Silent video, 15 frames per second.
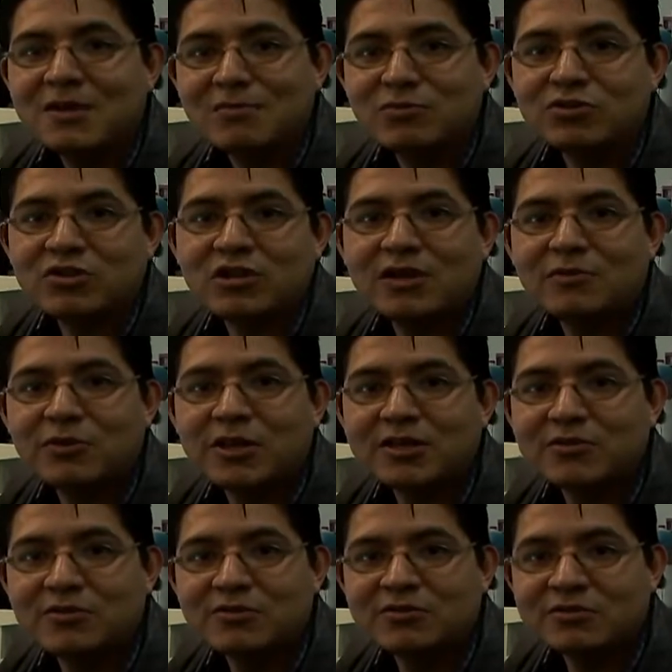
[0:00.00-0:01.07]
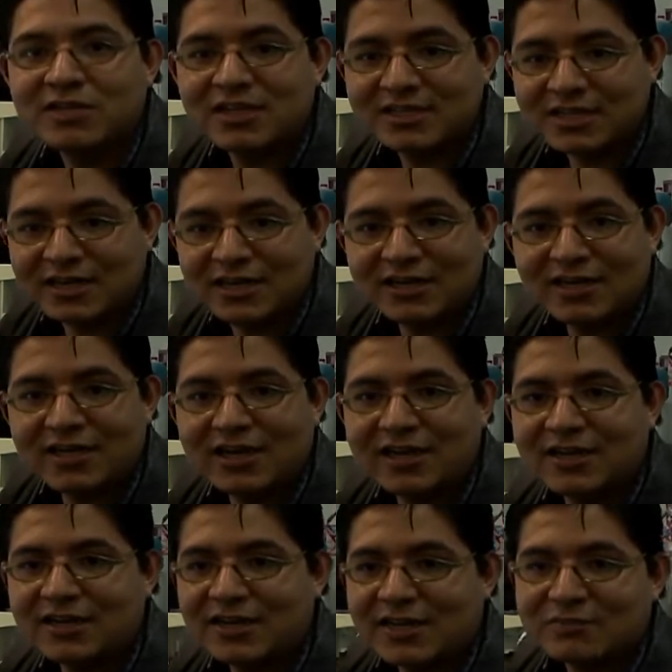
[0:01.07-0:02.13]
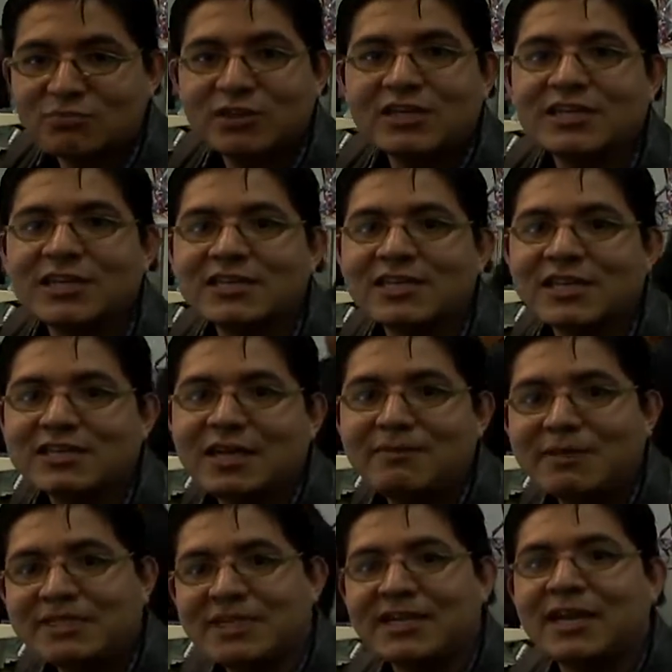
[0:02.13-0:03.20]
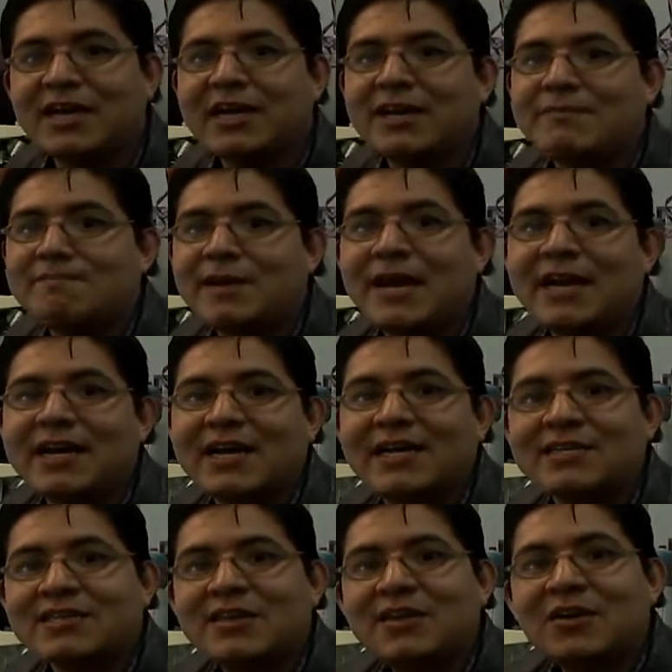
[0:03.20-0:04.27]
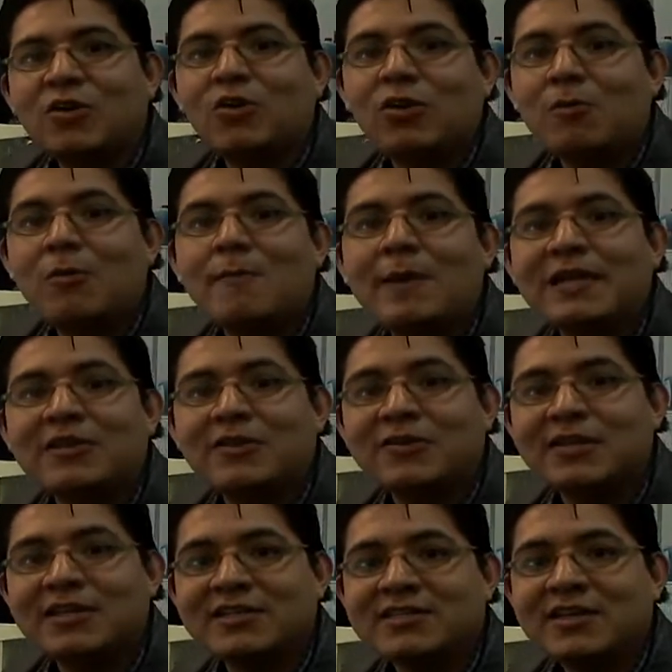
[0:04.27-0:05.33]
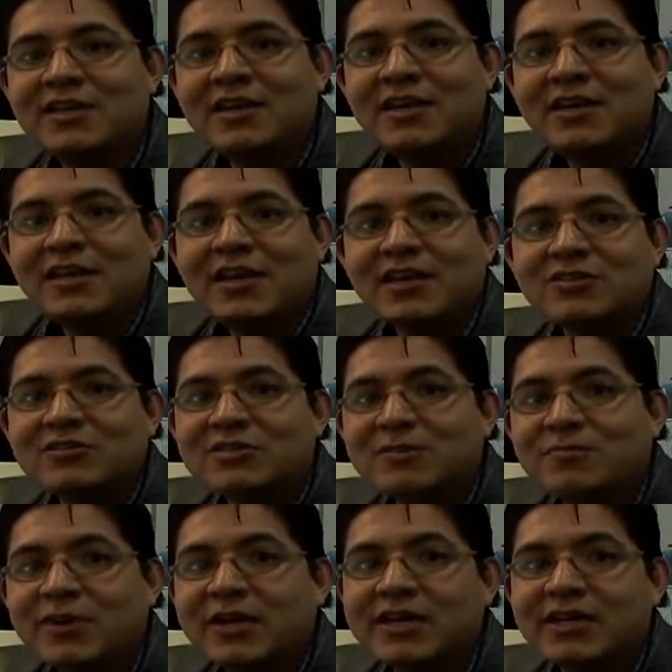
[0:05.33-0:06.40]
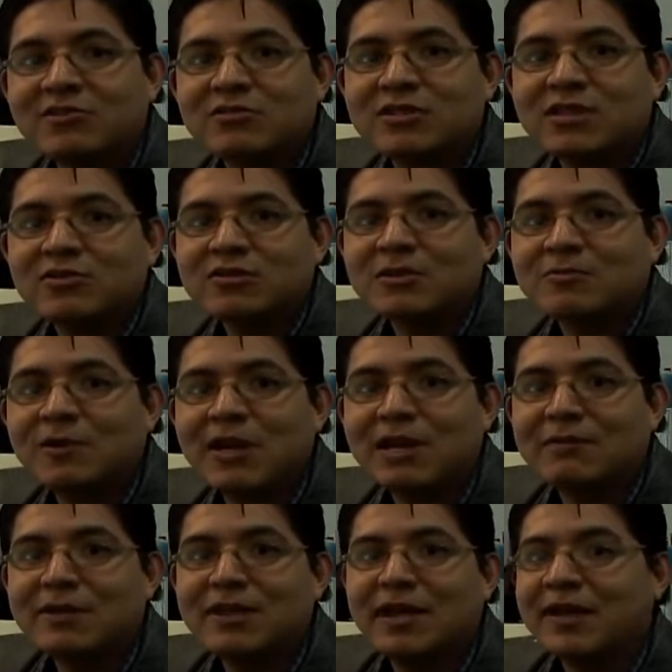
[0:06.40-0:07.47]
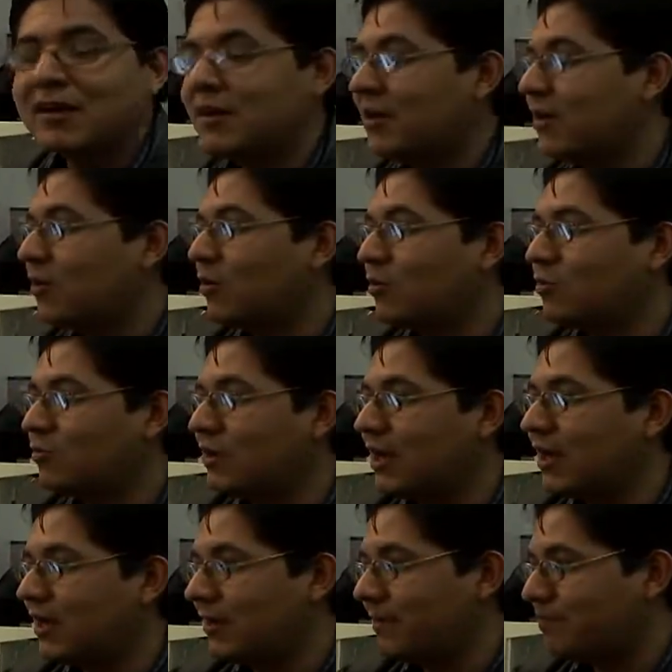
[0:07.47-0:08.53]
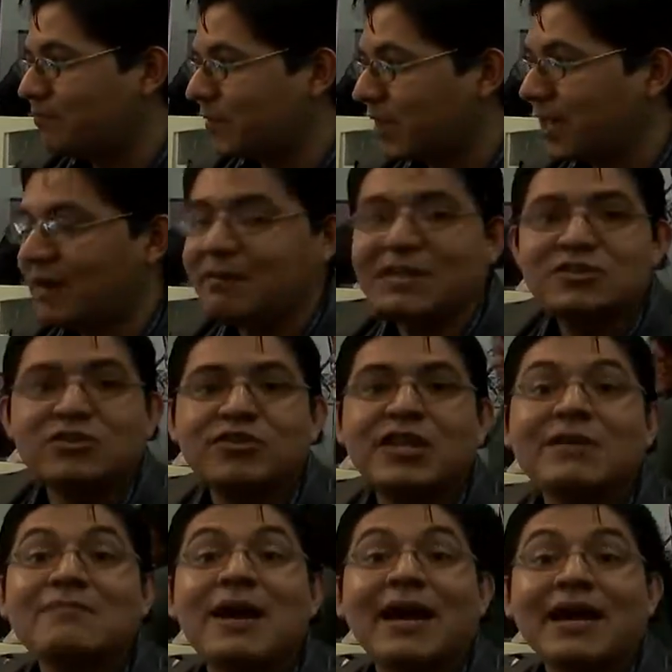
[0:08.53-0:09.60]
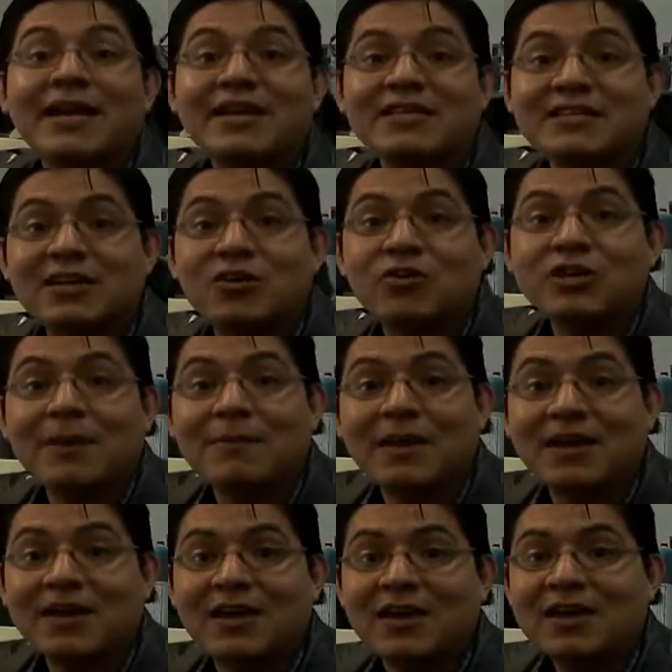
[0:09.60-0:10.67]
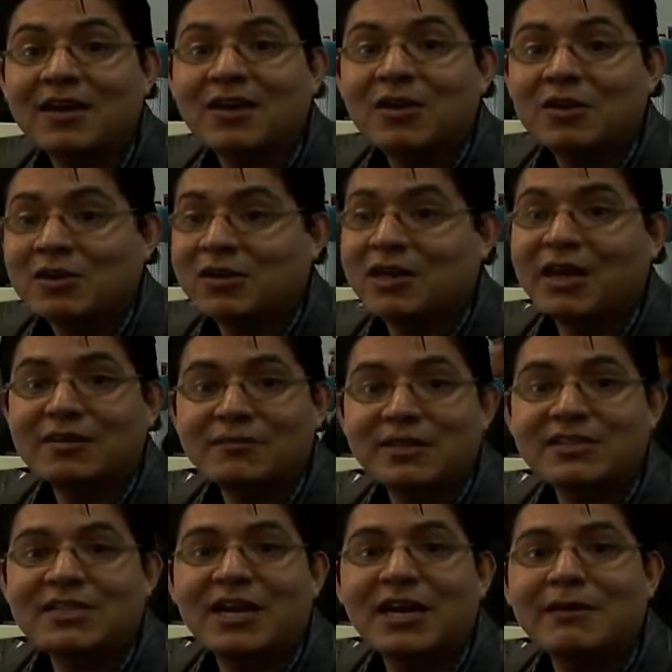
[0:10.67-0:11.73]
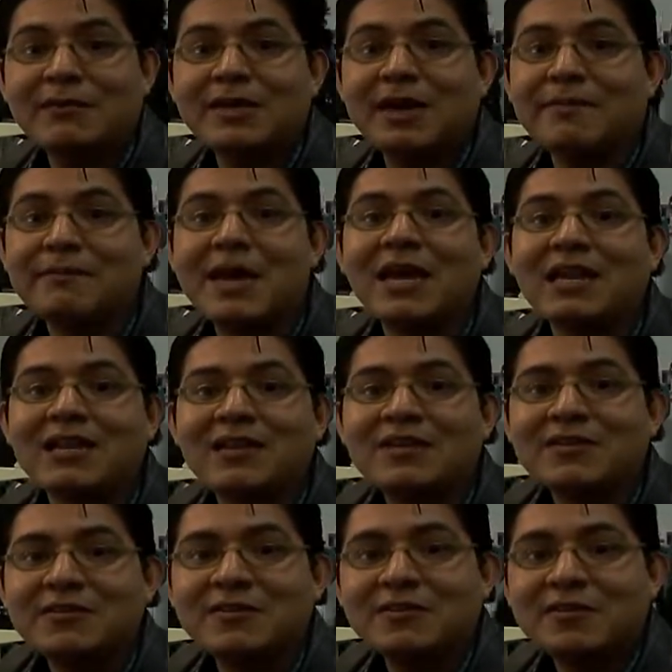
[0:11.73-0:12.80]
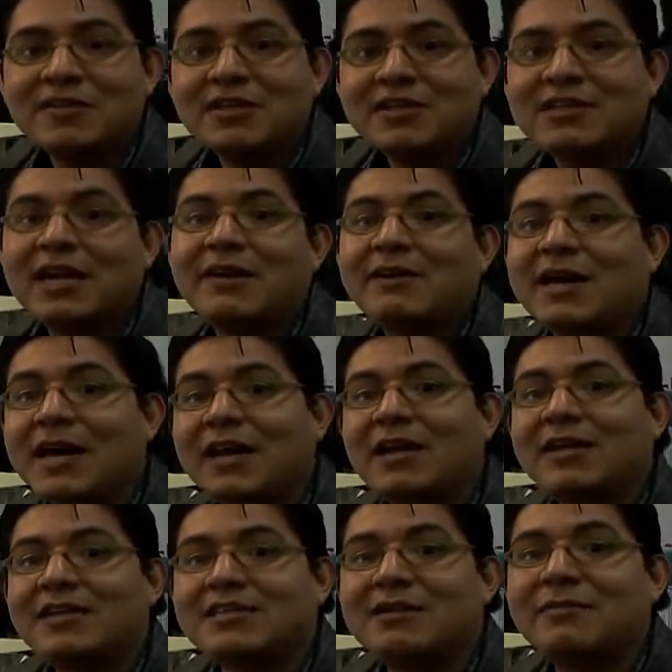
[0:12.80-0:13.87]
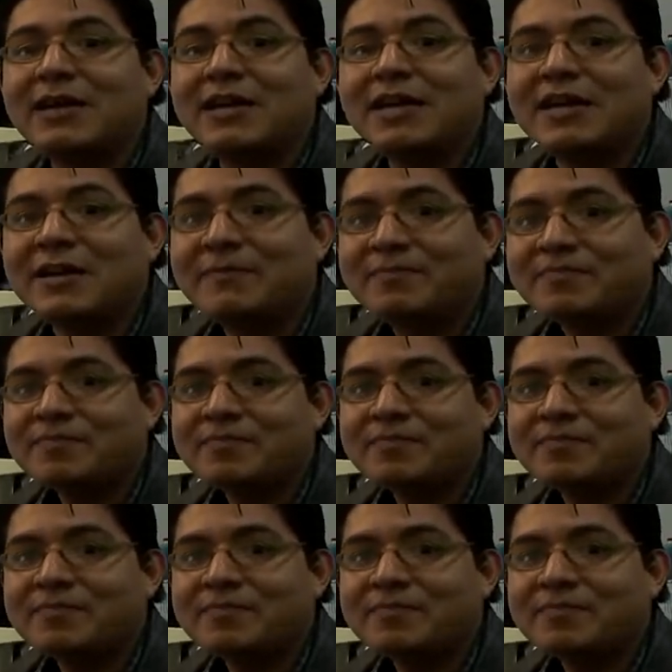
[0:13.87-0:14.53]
Muchos laboratorios utilizan las muestras, las almacenan en placas o como patrones eso se puede reducir o se puede eliminar con una grabación de imágenes en JPG y administrarla vía mail, ¿no? Trabajarla de esa manera.